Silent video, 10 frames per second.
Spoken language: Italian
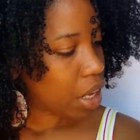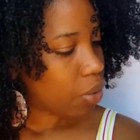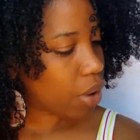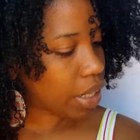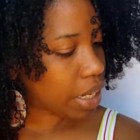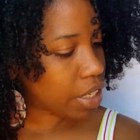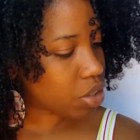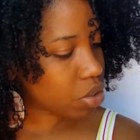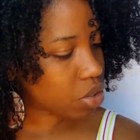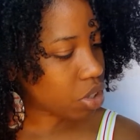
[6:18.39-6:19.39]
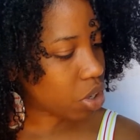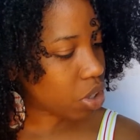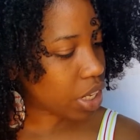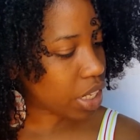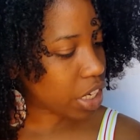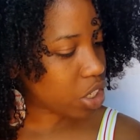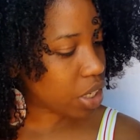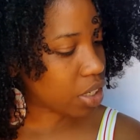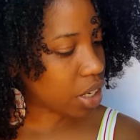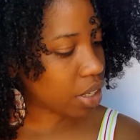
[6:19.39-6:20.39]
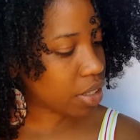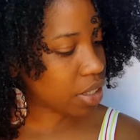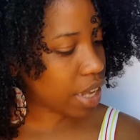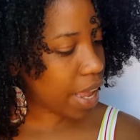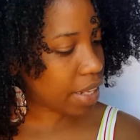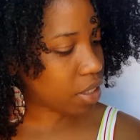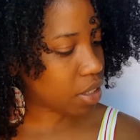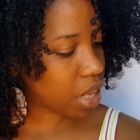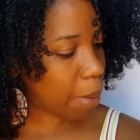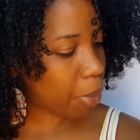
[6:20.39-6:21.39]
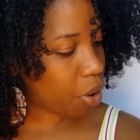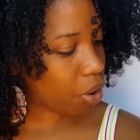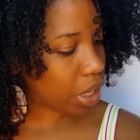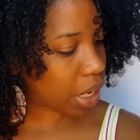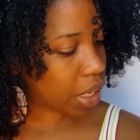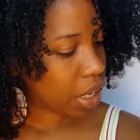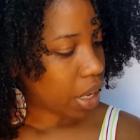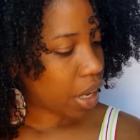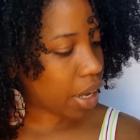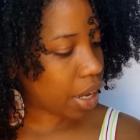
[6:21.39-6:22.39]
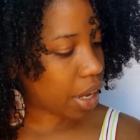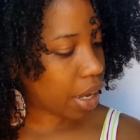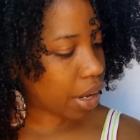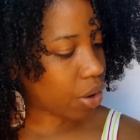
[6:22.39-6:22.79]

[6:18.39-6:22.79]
qua nell'istruzione dice senza sapone eh,